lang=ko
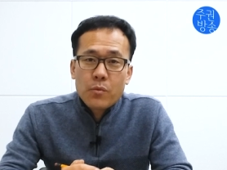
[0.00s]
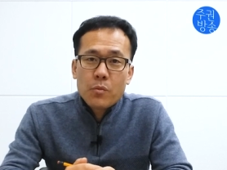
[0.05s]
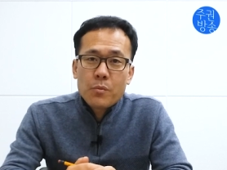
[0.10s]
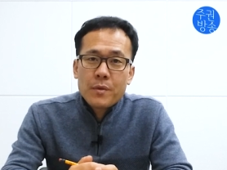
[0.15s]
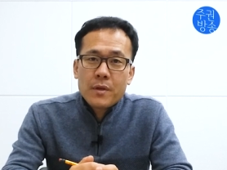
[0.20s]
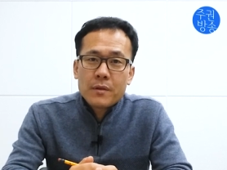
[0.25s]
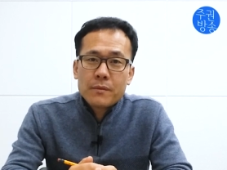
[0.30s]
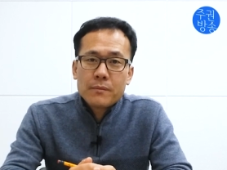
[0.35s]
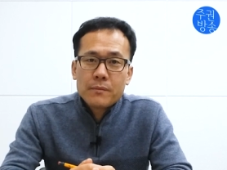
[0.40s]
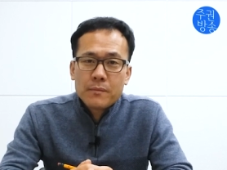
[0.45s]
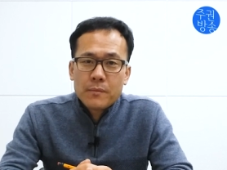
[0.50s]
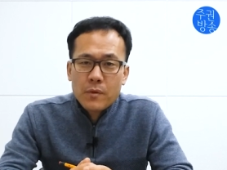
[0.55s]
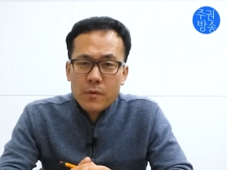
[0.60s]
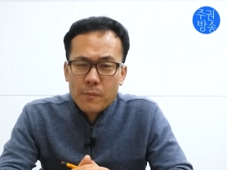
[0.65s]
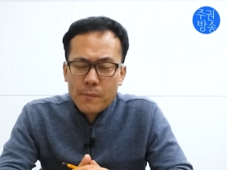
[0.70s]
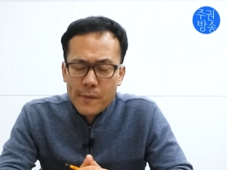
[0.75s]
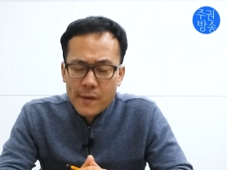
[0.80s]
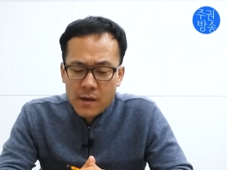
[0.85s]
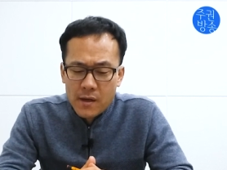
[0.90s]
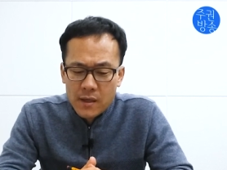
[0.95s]
보면
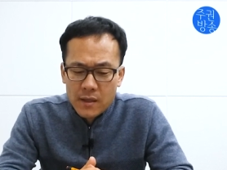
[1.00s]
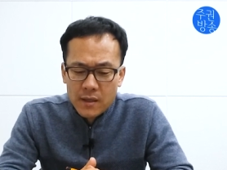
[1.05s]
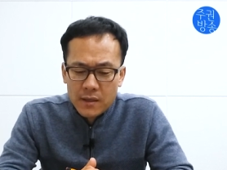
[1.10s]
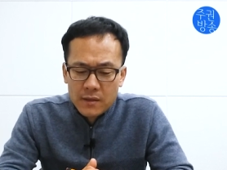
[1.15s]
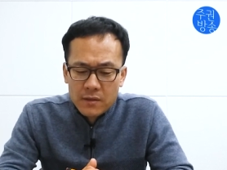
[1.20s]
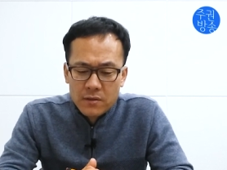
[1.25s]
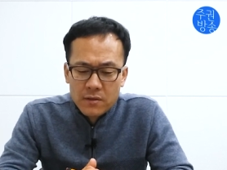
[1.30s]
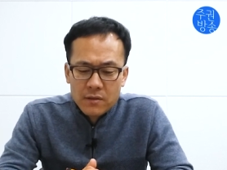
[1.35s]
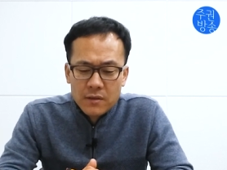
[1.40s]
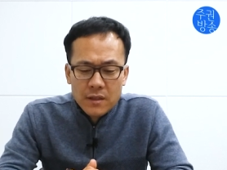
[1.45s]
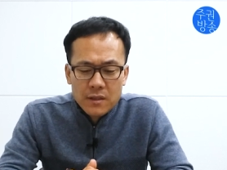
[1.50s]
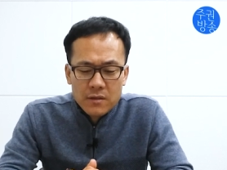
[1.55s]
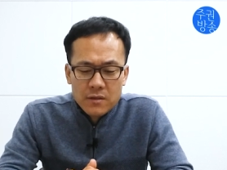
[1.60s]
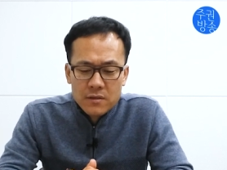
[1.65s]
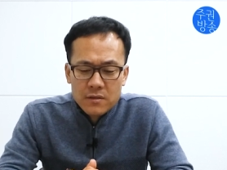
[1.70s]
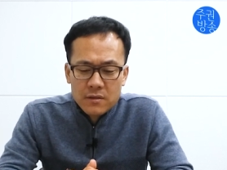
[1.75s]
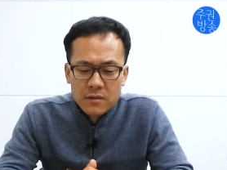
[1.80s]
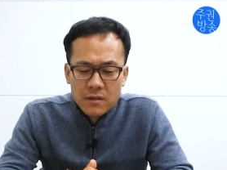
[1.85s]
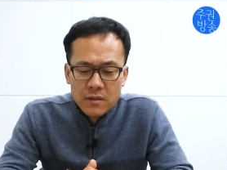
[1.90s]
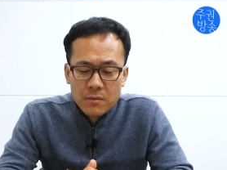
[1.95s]
명백하게 드러나는
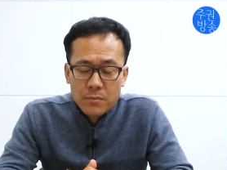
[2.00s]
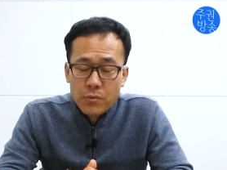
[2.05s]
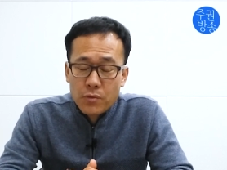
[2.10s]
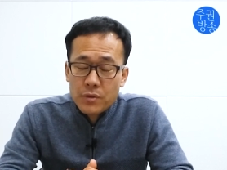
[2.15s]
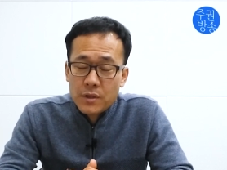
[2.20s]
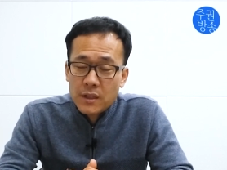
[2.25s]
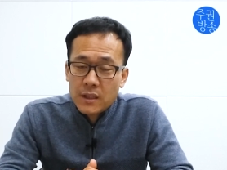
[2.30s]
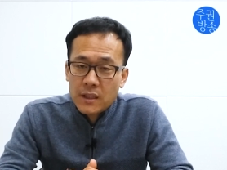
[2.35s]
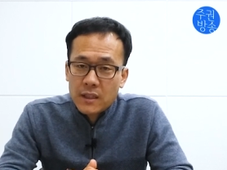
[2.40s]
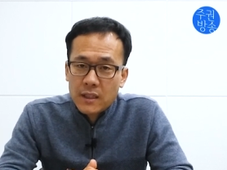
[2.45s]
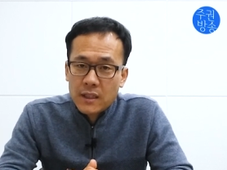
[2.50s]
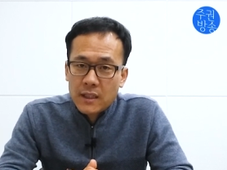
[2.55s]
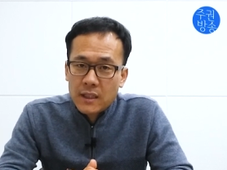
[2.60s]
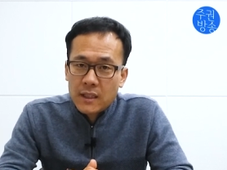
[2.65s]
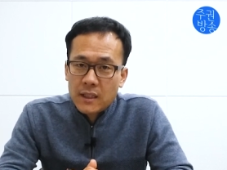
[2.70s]
것은 일본이